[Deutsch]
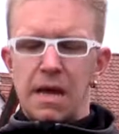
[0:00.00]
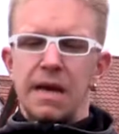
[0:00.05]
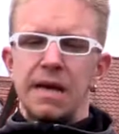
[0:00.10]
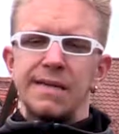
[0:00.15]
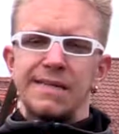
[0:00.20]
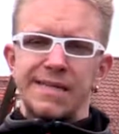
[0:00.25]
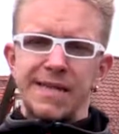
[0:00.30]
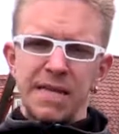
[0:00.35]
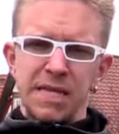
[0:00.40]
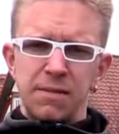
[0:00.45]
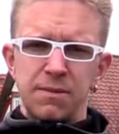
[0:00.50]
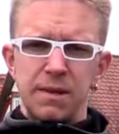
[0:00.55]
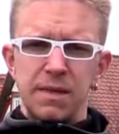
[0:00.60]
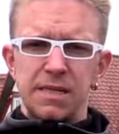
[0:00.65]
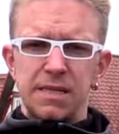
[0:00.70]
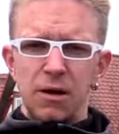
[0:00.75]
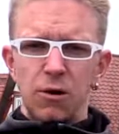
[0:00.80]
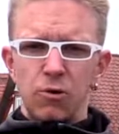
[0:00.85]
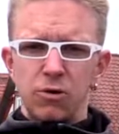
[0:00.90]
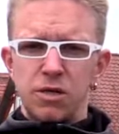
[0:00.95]
Sehenswert
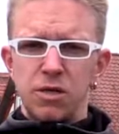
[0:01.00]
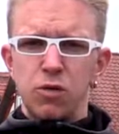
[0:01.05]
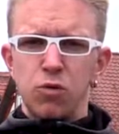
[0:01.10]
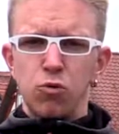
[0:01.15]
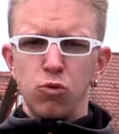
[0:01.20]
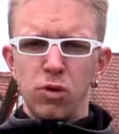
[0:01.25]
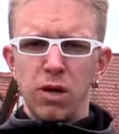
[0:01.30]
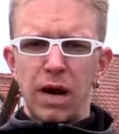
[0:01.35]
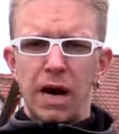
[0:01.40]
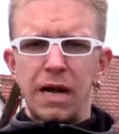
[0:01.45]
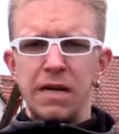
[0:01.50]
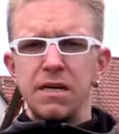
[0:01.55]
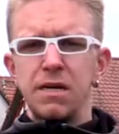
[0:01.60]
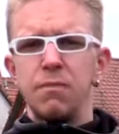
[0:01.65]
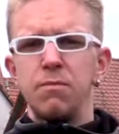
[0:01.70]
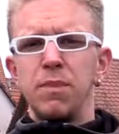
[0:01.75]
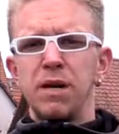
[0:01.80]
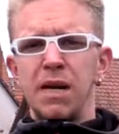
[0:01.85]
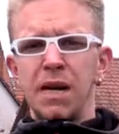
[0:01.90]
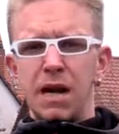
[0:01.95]
ist auch die gut erhaltene
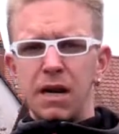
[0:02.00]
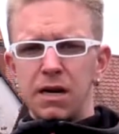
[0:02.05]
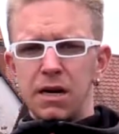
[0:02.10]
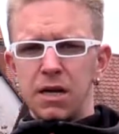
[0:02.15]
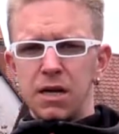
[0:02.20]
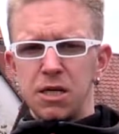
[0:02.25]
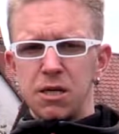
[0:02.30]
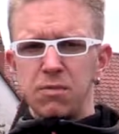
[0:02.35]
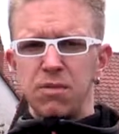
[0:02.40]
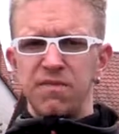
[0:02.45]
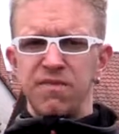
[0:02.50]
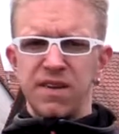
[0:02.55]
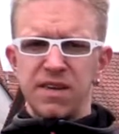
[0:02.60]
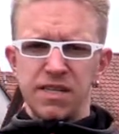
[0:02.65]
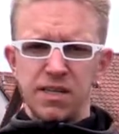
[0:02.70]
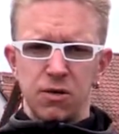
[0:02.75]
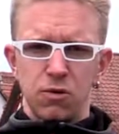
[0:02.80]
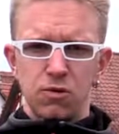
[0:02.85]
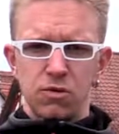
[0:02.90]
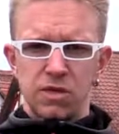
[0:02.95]
mittelalterliche
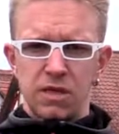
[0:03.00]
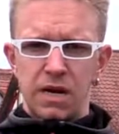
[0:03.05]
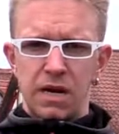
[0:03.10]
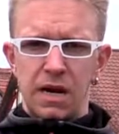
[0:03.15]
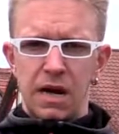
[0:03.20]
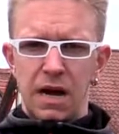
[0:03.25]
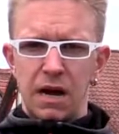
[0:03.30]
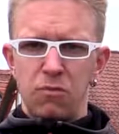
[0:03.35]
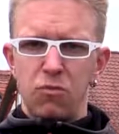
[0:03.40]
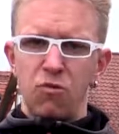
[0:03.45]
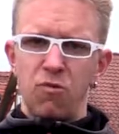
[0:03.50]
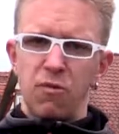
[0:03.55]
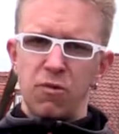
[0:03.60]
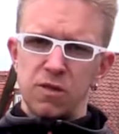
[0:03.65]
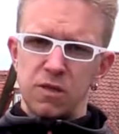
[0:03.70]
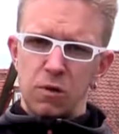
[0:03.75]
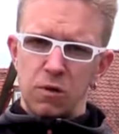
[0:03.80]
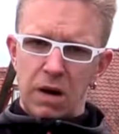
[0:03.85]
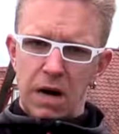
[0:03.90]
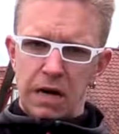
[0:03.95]
Befestigungsanlage, wo wir
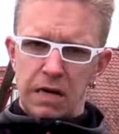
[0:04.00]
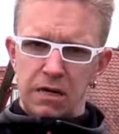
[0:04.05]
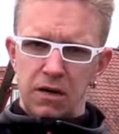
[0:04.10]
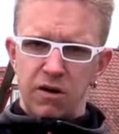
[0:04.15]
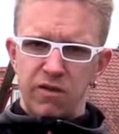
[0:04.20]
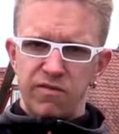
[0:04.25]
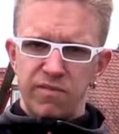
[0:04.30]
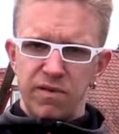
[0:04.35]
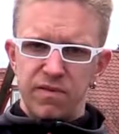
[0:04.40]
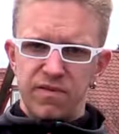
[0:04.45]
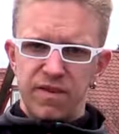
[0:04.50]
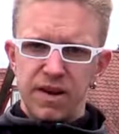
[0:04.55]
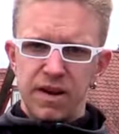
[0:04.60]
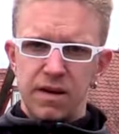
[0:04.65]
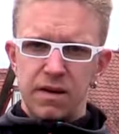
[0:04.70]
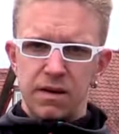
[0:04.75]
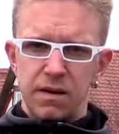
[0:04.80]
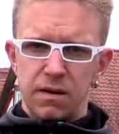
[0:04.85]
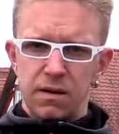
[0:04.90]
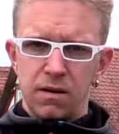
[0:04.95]
uns auch gerade drauf
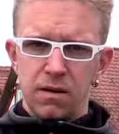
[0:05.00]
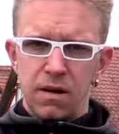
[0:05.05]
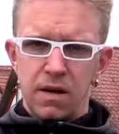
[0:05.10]
befinden,